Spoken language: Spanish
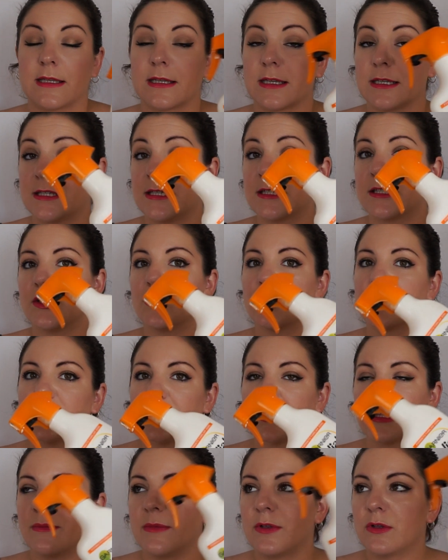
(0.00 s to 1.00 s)
resiste
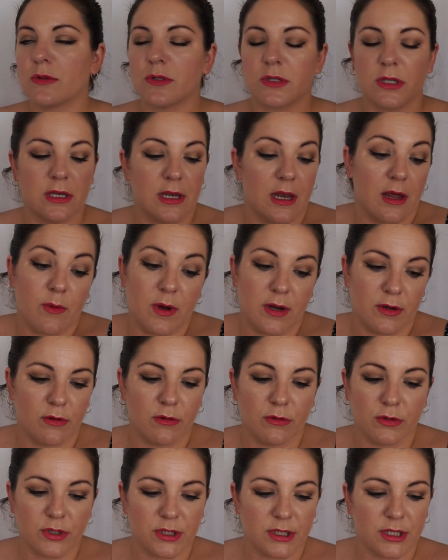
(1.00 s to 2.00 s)
80 minutos en el agua,
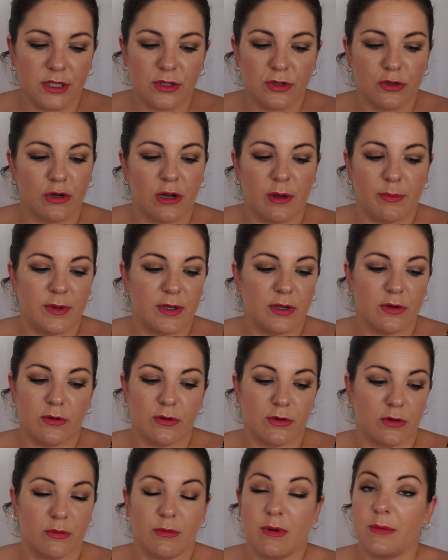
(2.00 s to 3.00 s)
no lo sé, yo lo
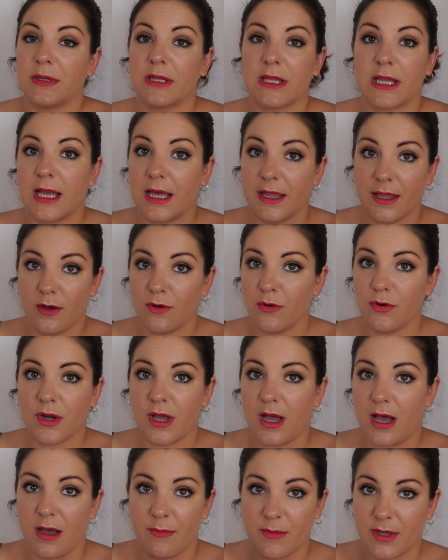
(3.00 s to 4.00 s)
aplico normalmente cada
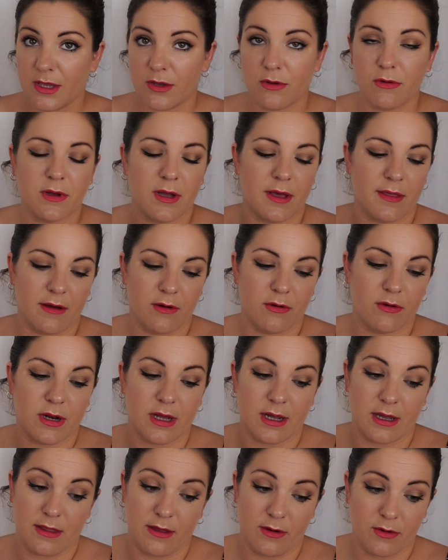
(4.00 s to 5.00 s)
hora a mi hijo, cada
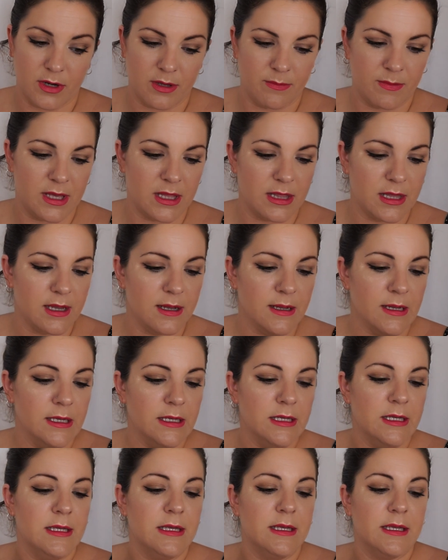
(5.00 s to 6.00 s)
hora, cada hora y media
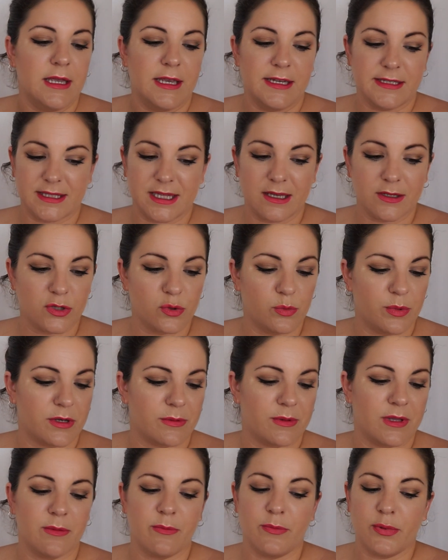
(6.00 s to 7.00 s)
está
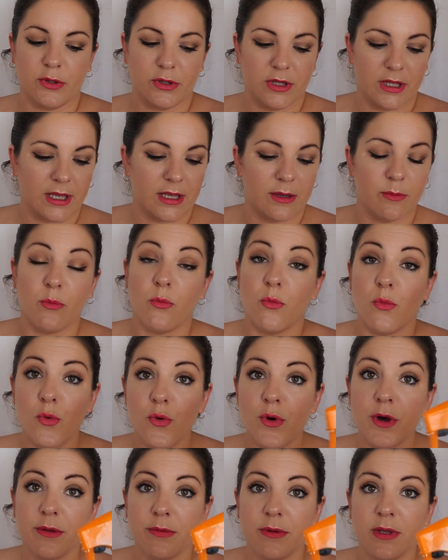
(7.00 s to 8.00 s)
súper bien, protege
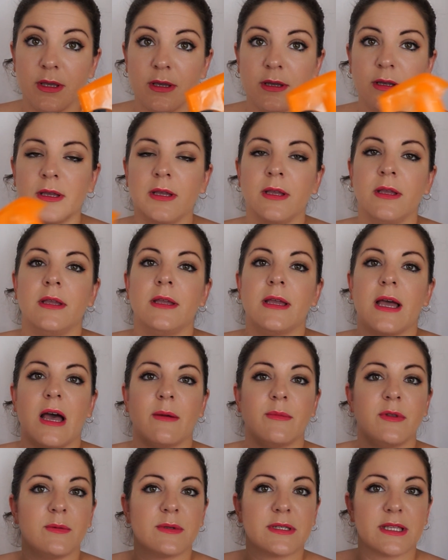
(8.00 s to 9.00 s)
muy bien,
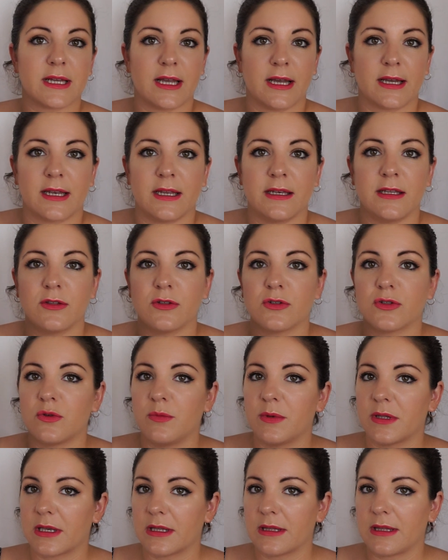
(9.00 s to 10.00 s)
a mí no me saca granitos,
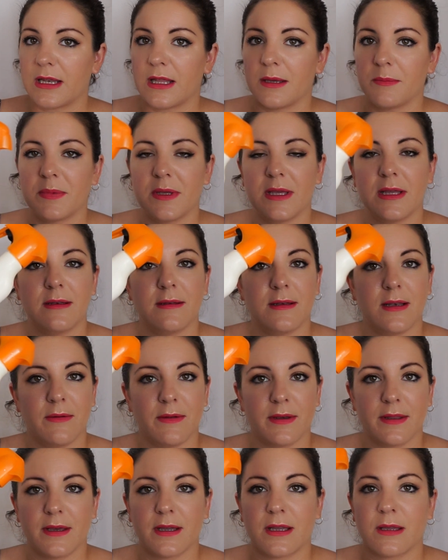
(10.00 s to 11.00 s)
no me irrita la piel, la
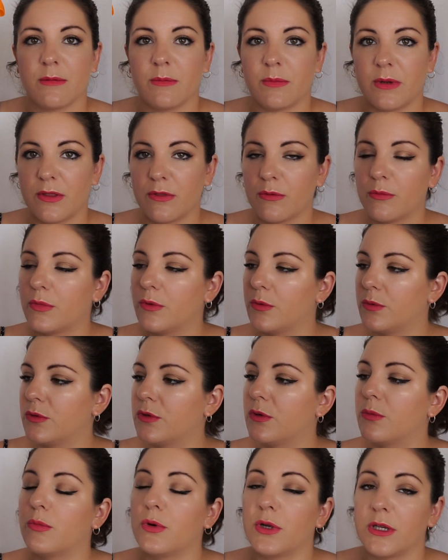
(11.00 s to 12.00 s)
verdad que me parece un
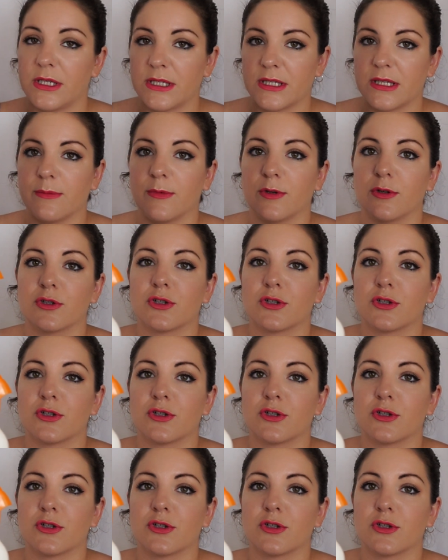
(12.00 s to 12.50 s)
producto buenísimo.